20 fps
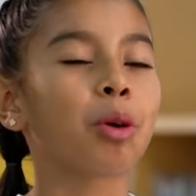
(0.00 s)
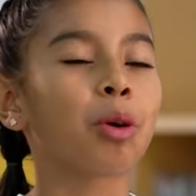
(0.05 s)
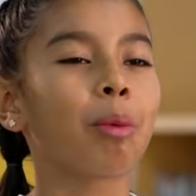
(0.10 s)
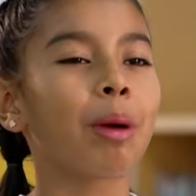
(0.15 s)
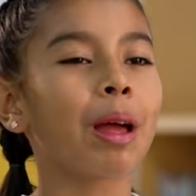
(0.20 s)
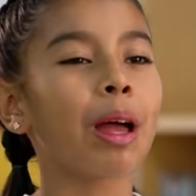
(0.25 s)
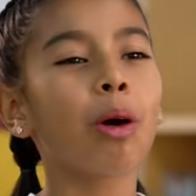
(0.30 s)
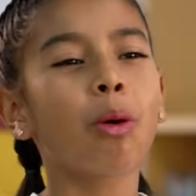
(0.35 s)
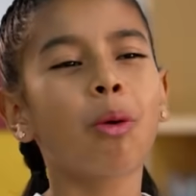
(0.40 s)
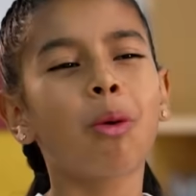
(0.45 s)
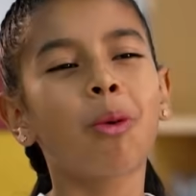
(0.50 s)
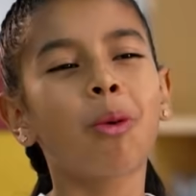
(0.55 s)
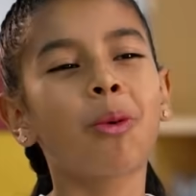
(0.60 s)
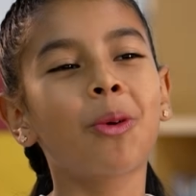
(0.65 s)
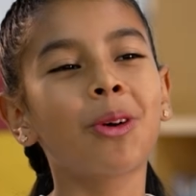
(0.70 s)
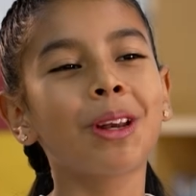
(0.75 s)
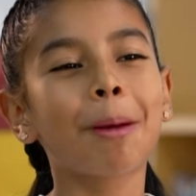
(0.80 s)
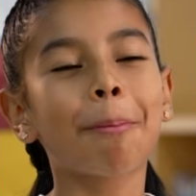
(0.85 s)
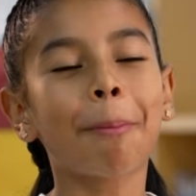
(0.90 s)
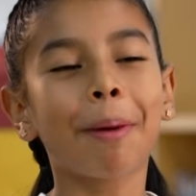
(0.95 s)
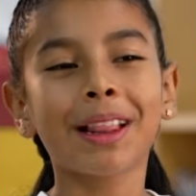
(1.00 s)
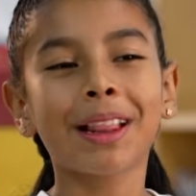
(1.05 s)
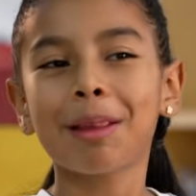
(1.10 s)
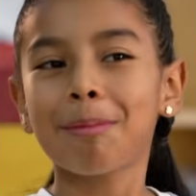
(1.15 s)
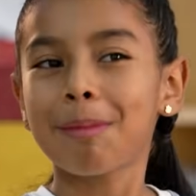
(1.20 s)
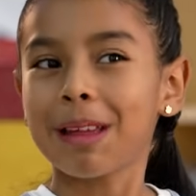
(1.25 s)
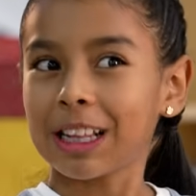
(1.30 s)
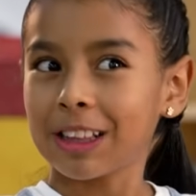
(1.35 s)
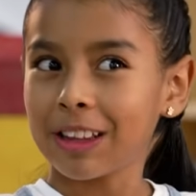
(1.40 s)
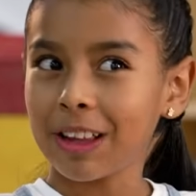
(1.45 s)
tuve un
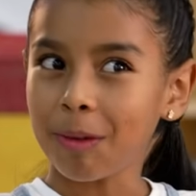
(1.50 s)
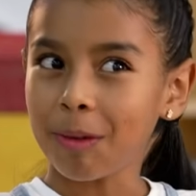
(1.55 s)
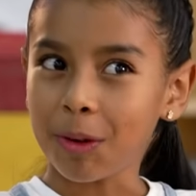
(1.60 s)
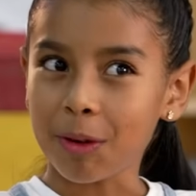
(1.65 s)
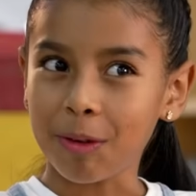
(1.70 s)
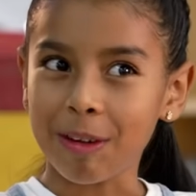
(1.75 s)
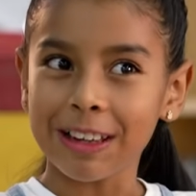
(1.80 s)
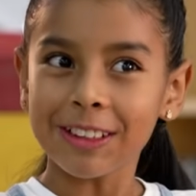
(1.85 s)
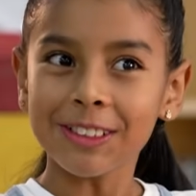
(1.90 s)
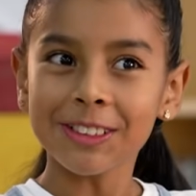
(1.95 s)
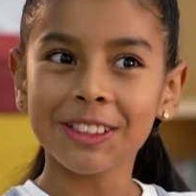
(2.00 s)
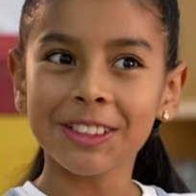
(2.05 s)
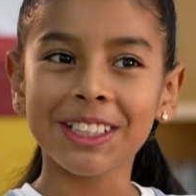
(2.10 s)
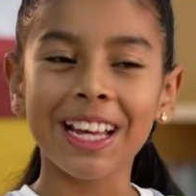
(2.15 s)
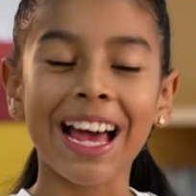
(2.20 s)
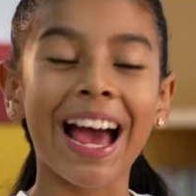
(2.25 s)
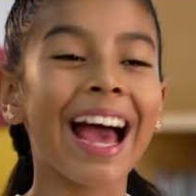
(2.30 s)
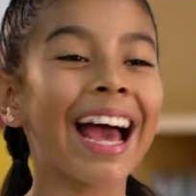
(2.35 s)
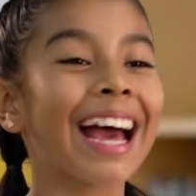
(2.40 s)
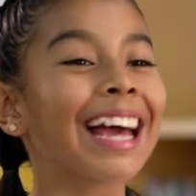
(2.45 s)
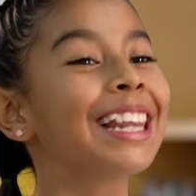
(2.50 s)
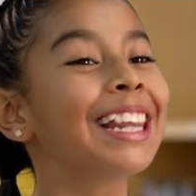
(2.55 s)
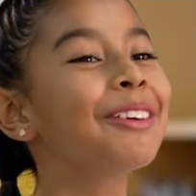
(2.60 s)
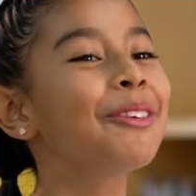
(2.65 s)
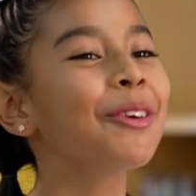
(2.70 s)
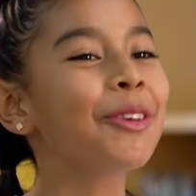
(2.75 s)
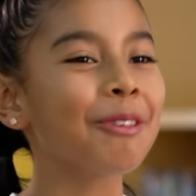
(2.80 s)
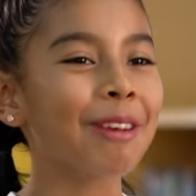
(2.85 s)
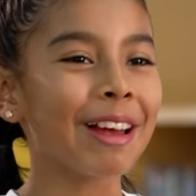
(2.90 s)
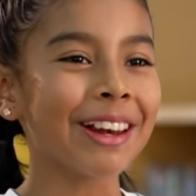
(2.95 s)
emprendimiento de buñuelos, Ali
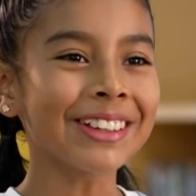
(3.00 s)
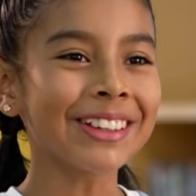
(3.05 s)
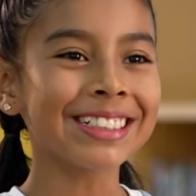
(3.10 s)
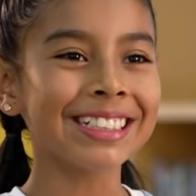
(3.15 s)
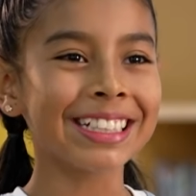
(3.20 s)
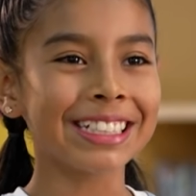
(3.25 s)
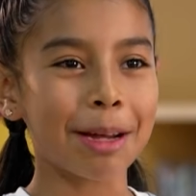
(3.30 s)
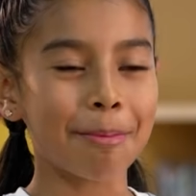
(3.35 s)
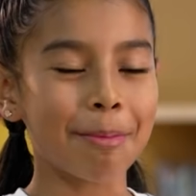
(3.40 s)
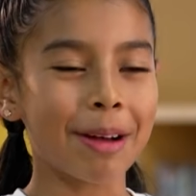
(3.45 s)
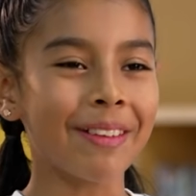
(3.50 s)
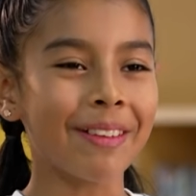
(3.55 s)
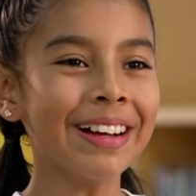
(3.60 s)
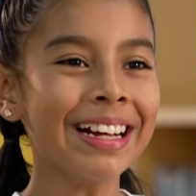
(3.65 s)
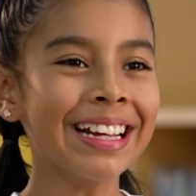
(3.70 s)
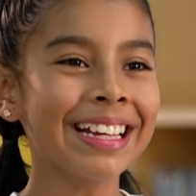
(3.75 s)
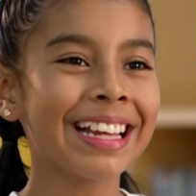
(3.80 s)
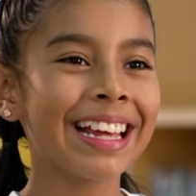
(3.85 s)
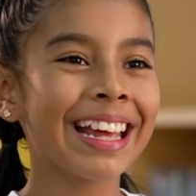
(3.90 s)
Buñuelos se llamaba,